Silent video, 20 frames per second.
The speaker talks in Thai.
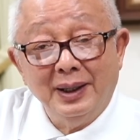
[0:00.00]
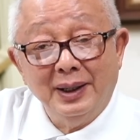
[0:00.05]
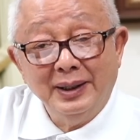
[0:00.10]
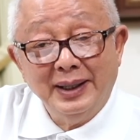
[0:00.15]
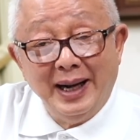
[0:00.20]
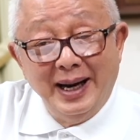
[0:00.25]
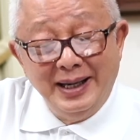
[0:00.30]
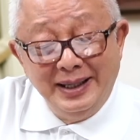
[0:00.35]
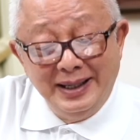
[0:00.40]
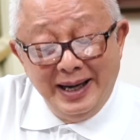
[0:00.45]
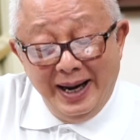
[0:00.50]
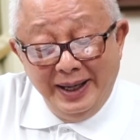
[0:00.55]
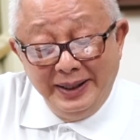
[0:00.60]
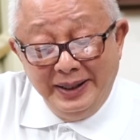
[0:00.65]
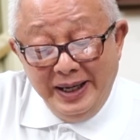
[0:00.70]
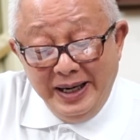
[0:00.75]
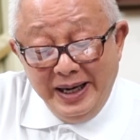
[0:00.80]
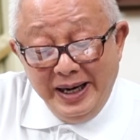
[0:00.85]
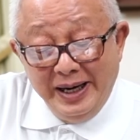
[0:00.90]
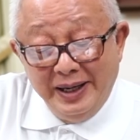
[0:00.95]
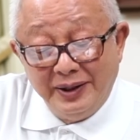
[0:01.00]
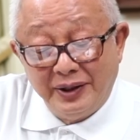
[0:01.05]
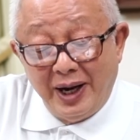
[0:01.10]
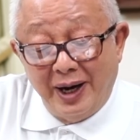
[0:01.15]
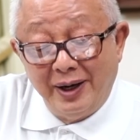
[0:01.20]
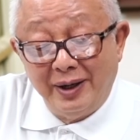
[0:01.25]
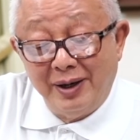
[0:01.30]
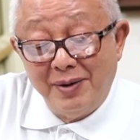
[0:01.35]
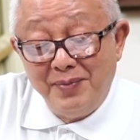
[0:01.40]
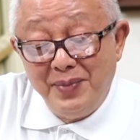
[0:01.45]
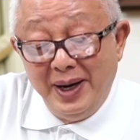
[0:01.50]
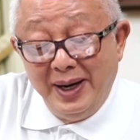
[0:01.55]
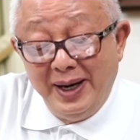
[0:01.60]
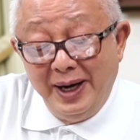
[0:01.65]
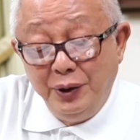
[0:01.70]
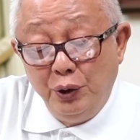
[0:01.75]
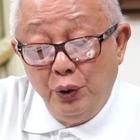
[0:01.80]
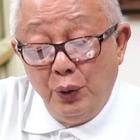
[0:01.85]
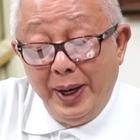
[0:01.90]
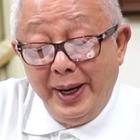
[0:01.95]
ในขณะที่ซาอุดิอาระเบียและ
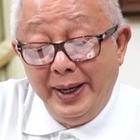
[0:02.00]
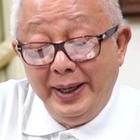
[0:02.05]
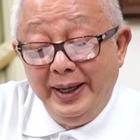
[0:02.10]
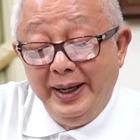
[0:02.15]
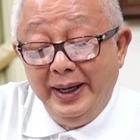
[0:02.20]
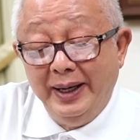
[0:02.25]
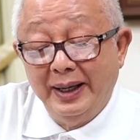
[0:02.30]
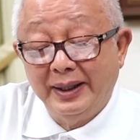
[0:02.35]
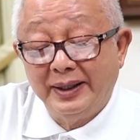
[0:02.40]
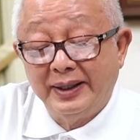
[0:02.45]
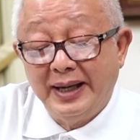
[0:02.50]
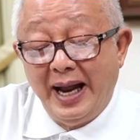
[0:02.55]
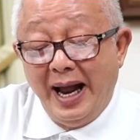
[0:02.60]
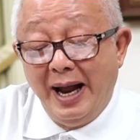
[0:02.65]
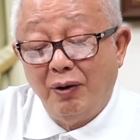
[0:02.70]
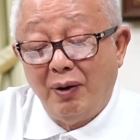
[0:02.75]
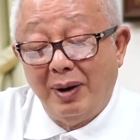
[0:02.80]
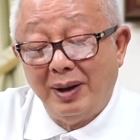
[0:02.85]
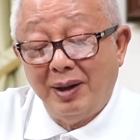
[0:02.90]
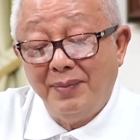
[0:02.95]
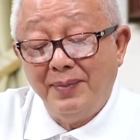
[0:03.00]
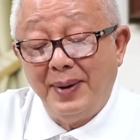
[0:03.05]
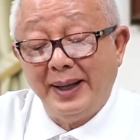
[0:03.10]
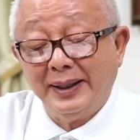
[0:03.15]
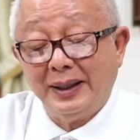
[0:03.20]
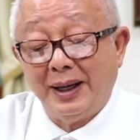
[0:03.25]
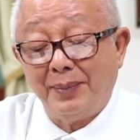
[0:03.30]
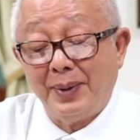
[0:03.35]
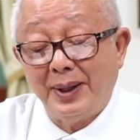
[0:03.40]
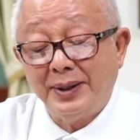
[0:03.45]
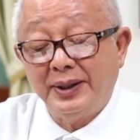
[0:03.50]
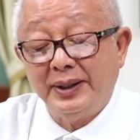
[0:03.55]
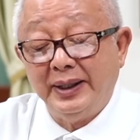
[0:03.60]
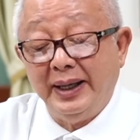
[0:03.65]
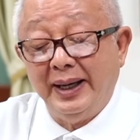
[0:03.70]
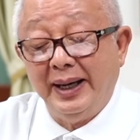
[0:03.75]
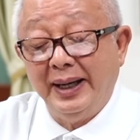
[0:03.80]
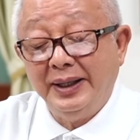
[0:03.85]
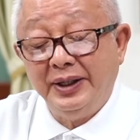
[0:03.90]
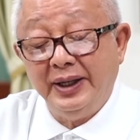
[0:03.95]
ยู เอ อี สร้างความสัมพันธ์กับรัสเซี
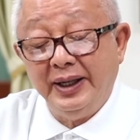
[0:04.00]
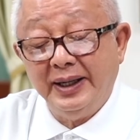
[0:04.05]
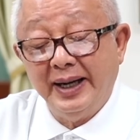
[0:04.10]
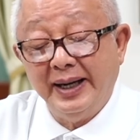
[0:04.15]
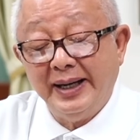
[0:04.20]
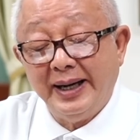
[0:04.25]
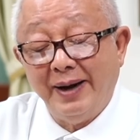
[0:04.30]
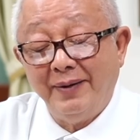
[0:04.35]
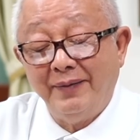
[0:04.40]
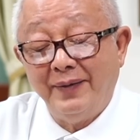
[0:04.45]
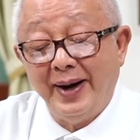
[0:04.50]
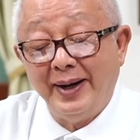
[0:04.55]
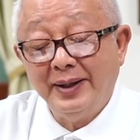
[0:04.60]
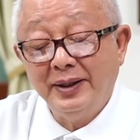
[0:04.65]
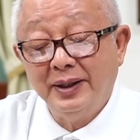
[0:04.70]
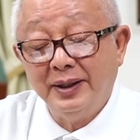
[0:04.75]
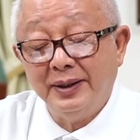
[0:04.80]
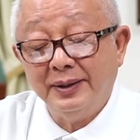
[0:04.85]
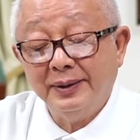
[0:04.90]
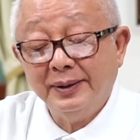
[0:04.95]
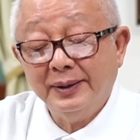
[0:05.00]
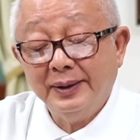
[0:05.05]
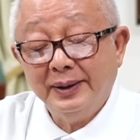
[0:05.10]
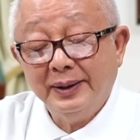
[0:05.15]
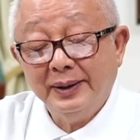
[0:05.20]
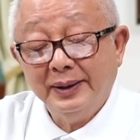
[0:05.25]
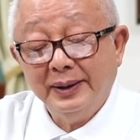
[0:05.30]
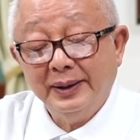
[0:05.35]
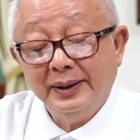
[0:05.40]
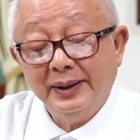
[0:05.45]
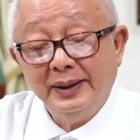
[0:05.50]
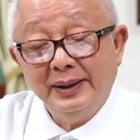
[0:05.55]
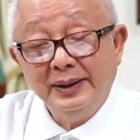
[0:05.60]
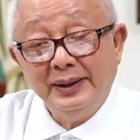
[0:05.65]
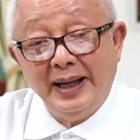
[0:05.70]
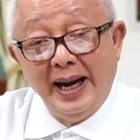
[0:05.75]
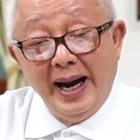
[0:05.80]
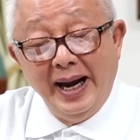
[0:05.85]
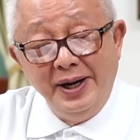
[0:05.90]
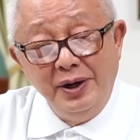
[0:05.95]
ยและจีนให้แน่นแฟ้นขึ้น
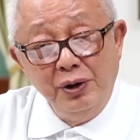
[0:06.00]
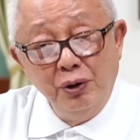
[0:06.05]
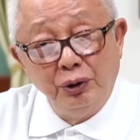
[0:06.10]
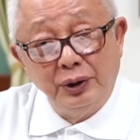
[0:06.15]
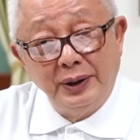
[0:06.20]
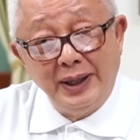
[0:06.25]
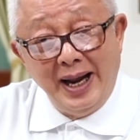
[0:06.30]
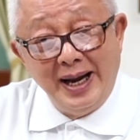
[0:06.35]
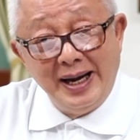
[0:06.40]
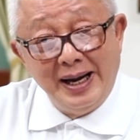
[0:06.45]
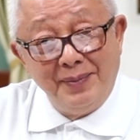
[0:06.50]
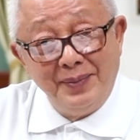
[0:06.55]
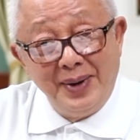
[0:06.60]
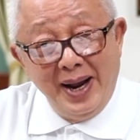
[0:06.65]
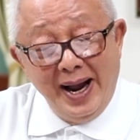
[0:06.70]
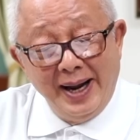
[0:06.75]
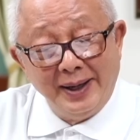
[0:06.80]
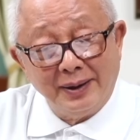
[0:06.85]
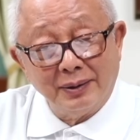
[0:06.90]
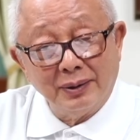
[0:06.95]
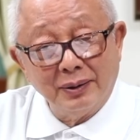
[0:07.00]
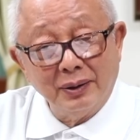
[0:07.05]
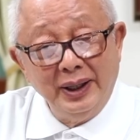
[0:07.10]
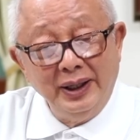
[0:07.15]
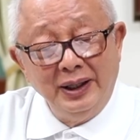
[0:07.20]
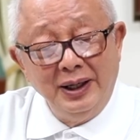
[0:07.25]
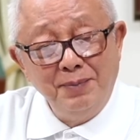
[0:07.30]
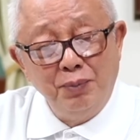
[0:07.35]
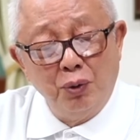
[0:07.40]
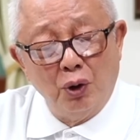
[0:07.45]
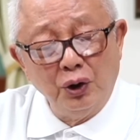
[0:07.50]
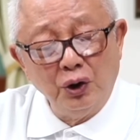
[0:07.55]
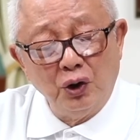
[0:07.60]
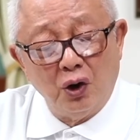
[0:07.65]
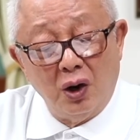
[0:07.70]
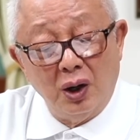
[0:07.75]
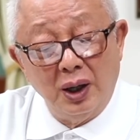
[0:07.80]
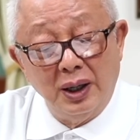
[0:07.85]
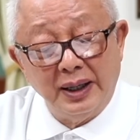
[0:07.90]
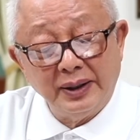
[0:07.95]
แทนอยู่ใต้อำนาจอิทธิพลข
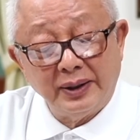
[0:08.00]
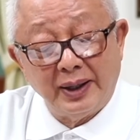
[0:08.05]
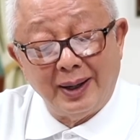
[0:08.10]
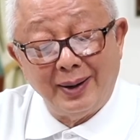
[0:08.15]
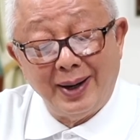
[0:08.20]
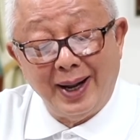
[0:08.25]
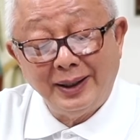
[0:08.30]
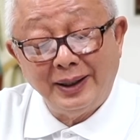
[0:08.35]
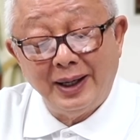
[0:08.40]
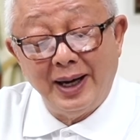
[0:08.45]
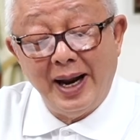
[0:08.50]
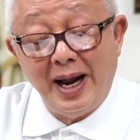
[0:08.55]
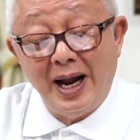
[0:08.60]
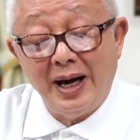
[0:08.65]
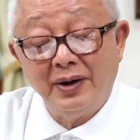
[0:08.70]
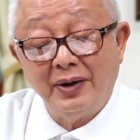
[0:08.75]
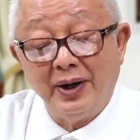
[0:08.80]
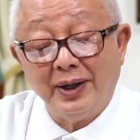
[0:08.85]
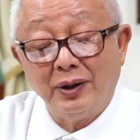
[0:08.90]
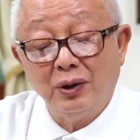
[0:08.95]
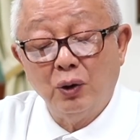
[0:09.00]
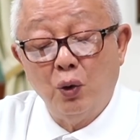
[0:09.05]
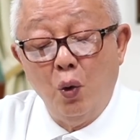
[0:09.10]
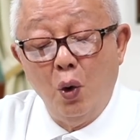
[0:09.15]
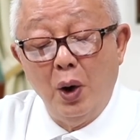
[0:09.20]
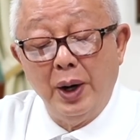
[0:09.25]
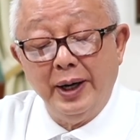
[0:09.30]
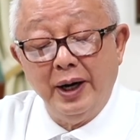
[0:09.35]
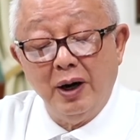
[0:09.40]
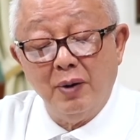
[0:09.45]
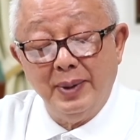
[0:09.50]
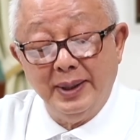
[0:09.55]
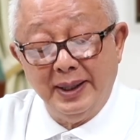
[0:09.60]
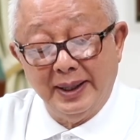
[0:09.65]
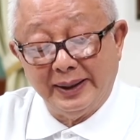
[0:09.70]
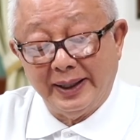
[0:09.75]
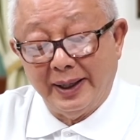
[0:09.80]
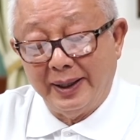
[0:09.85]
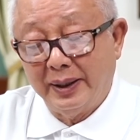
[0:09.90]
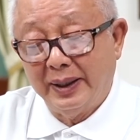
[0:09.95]
องสหรัฐและอังกฤษขั้วเดียวเหมือนอ
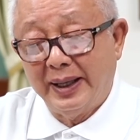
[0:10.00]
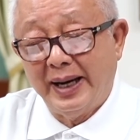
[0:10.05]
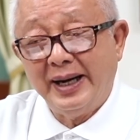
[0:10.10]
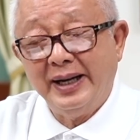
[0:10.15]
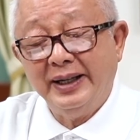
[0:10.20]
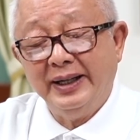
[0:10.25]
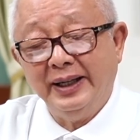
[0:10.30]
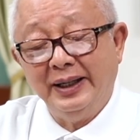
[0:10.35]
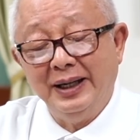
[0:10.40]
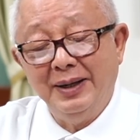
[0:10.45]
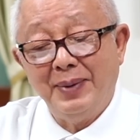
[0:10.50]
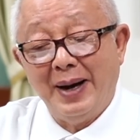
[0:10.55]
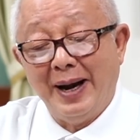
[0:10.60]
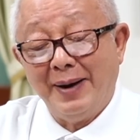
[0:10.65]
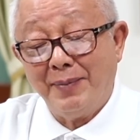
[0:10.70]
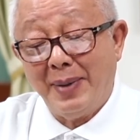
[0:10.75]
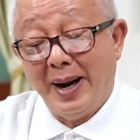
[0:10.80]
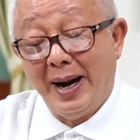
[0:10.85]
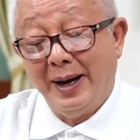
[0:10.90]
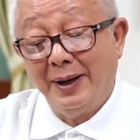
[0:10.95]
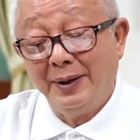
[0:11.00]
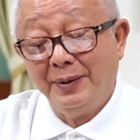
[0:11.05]
ย่างแต่ในอดีตที่ผ่านมา